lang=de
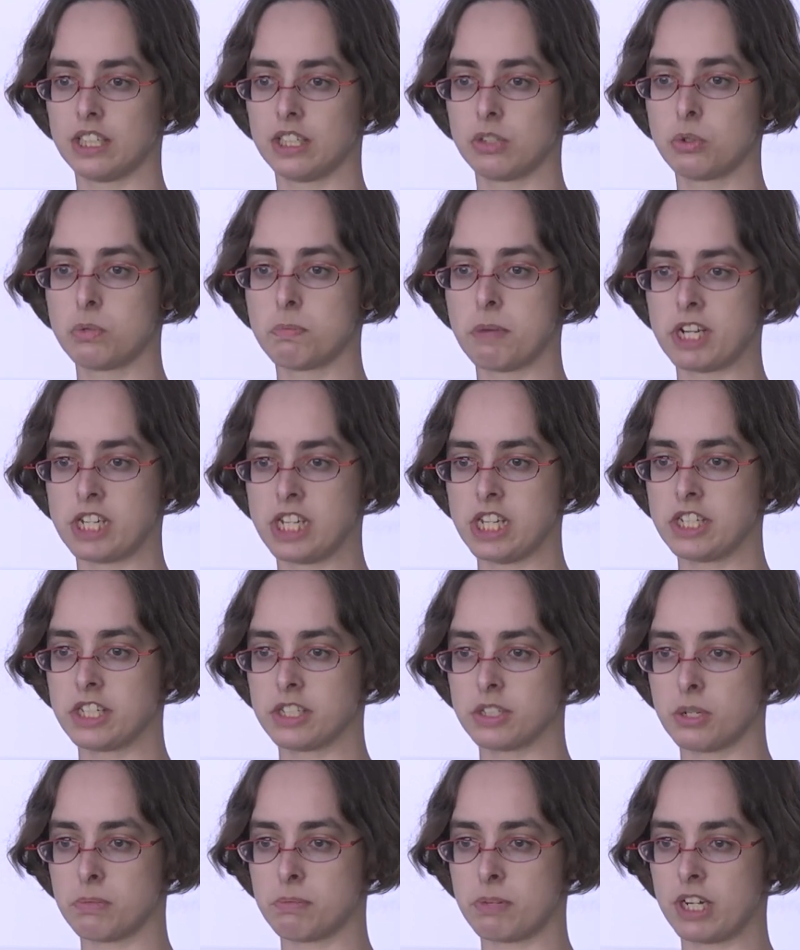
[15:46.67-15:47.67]
Die
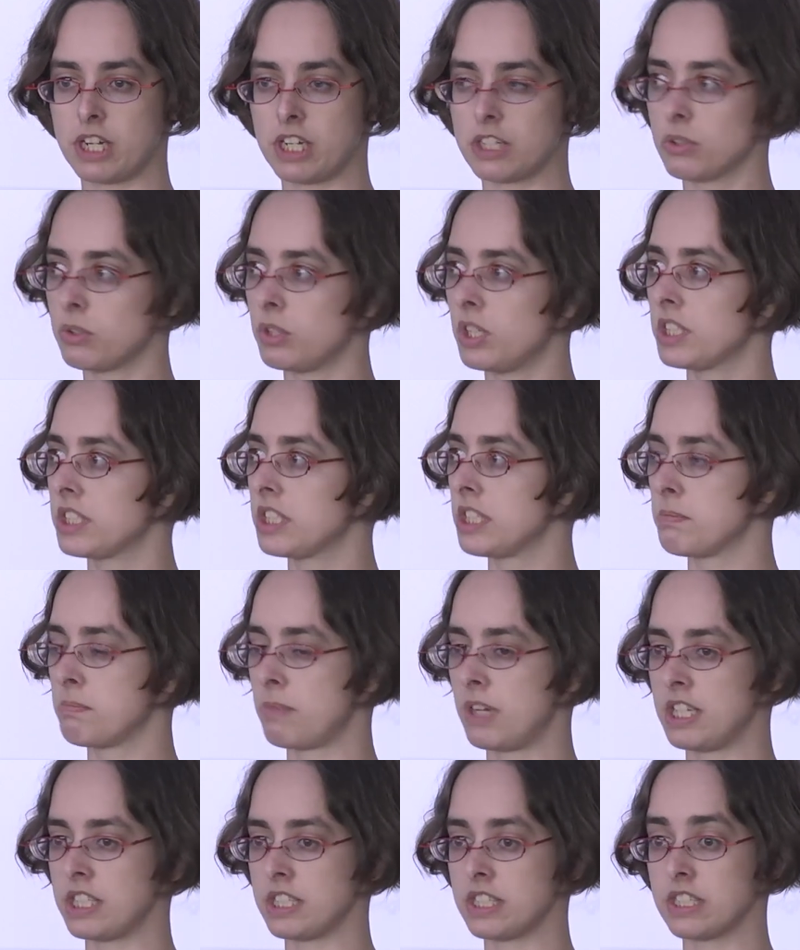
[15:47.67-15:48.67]
Kubernetes-Operatoren sind
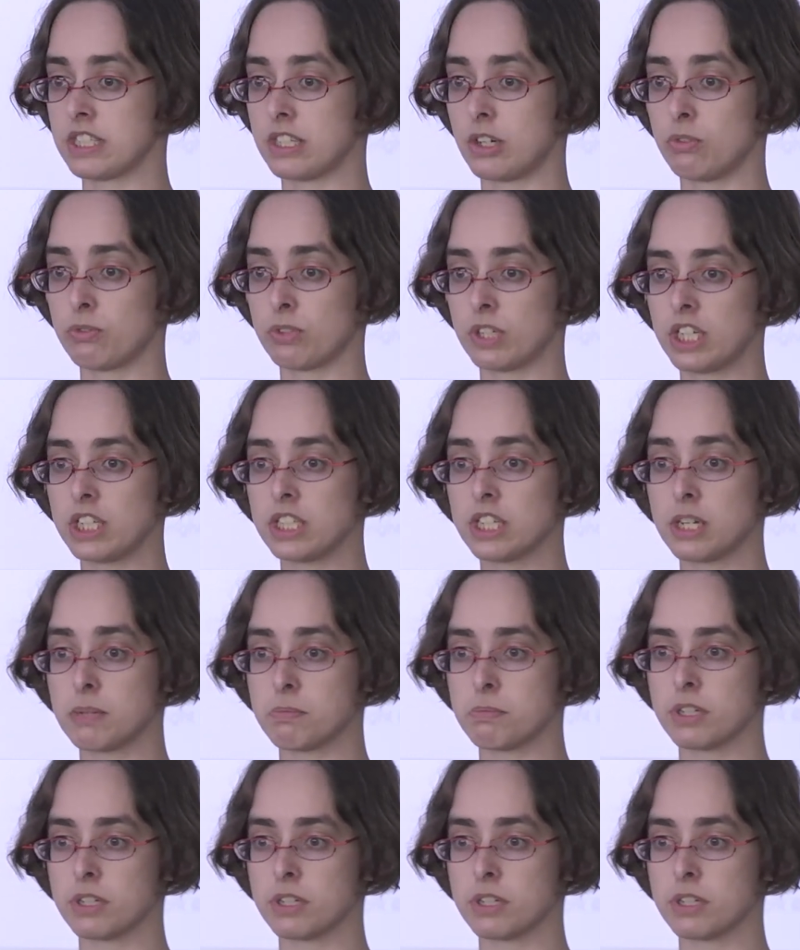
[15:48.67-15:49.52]
meistens auf GitHub.